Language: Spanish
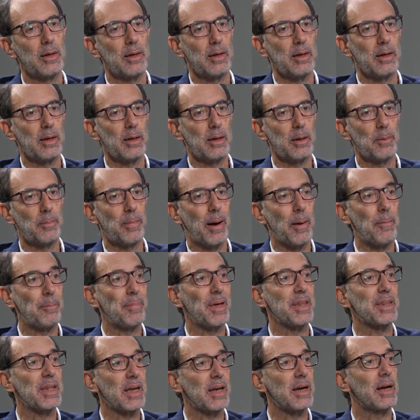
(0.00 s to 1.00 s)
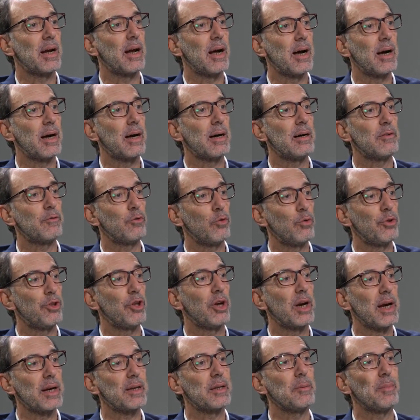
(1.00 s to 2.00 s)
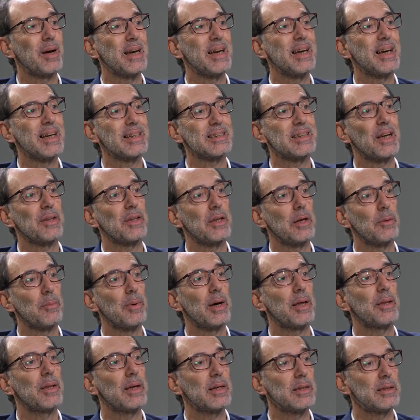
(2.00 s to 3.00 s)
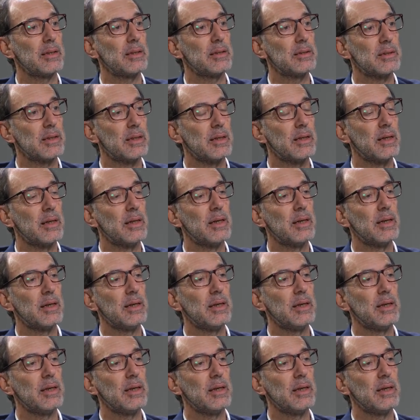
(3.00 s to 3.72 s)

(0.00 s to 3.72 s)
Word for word: eh, va a empezar a funcionar de manera exacerbada y se,